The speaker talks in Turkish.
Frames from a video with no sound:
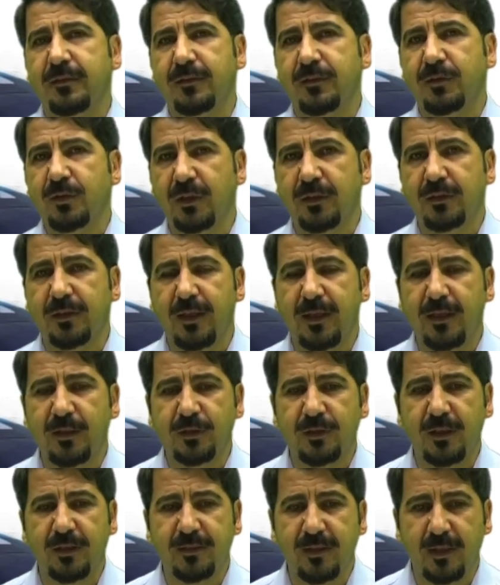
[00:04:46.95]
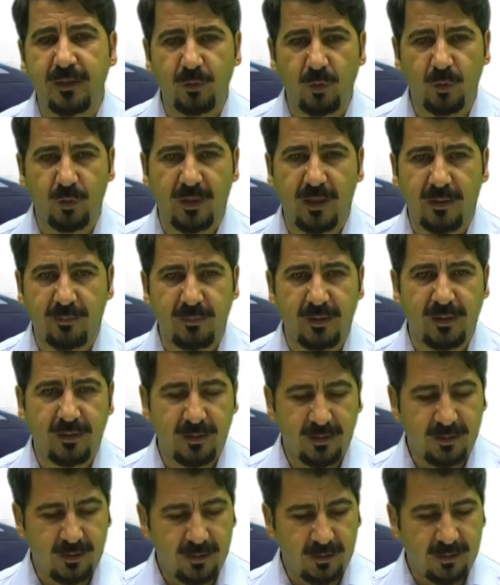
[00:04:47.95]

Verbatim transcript: e, canı her şeyden önemli.